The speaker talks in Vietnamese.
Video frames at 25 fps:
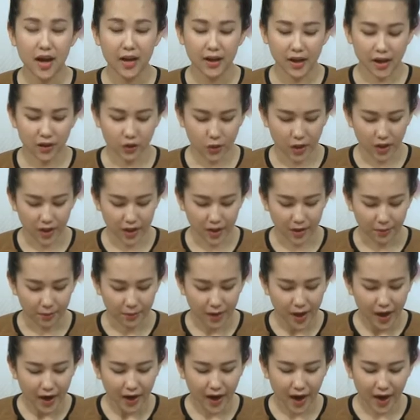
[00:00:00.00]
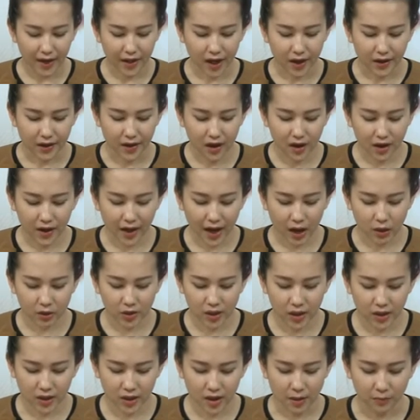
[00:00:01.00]
Các doanh nghiệp ngày càng nâng cao
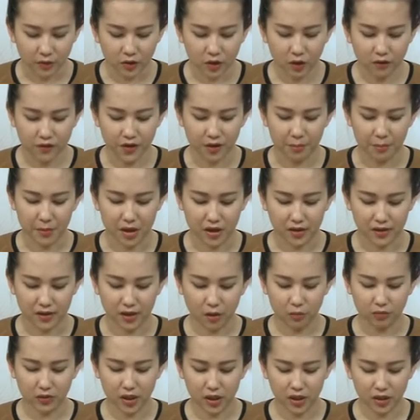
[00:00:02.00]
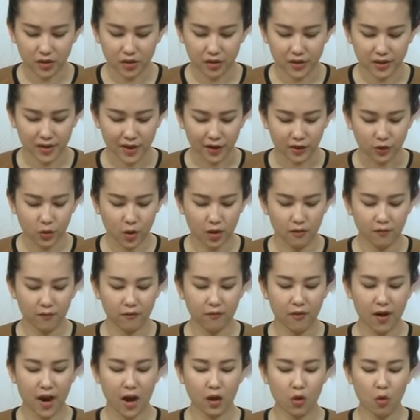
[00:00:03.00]
trách nhiệm trong việc mở rộng thị trường sản
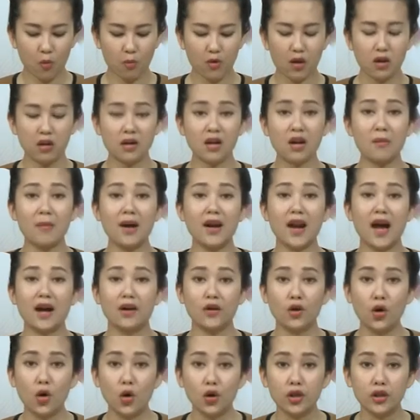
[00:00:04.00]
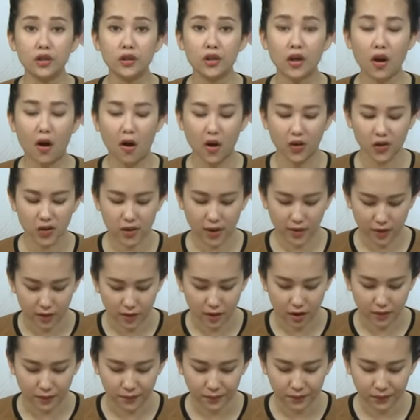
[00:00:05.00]
xuất và cung ứng các mặt hàng nội có chất
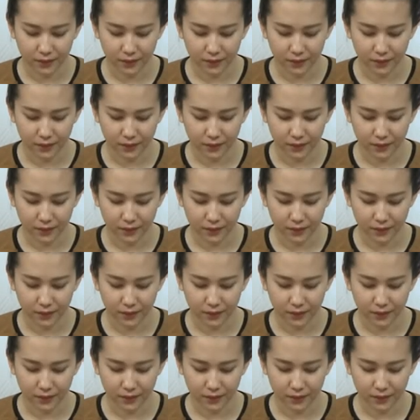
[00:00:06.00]
lượng.